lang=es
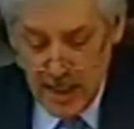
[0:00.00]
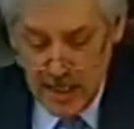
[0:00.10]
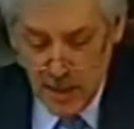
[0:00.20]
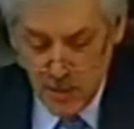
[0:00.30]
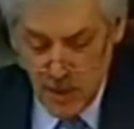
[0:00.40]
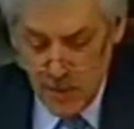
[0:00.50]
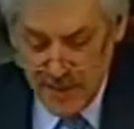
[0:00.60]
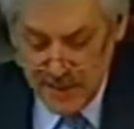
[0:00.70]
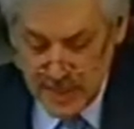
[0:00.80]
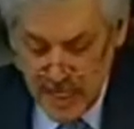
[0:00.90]
la ayuda
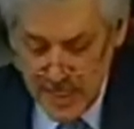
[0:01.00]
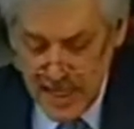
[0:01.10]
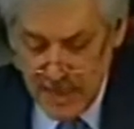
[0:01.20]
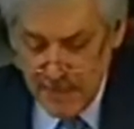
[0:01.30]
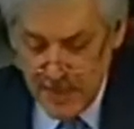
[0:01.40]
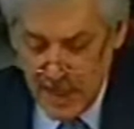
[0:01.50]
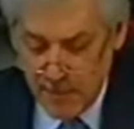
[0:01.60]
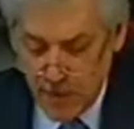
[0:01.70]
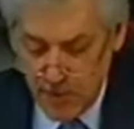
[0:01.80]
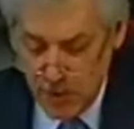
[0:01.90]
humanitaria para el
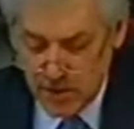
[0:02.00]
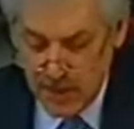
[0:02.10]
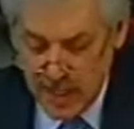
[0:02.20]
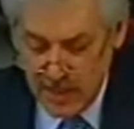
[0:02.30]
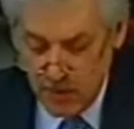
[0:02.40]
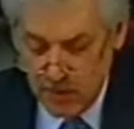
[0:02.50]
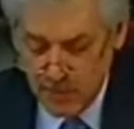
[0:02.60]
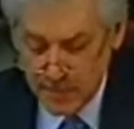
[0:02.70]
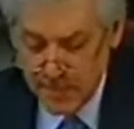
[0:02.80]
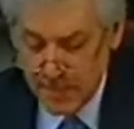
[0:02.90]
pueblo
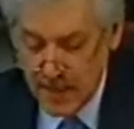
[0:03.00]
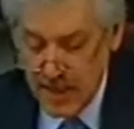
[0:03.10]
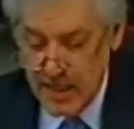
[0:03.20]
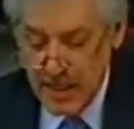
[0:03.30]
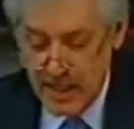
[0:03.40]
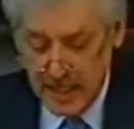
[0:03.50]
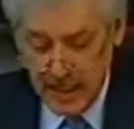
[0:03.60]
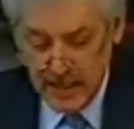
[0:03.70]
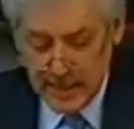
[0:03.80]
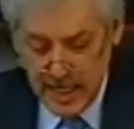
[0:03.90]
chileno y
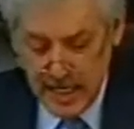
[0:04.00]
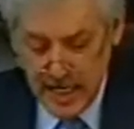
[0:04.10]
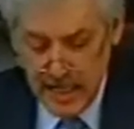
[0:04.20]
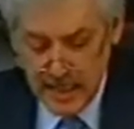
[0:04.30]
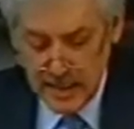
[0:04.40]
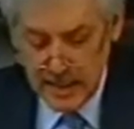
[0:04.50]
reitera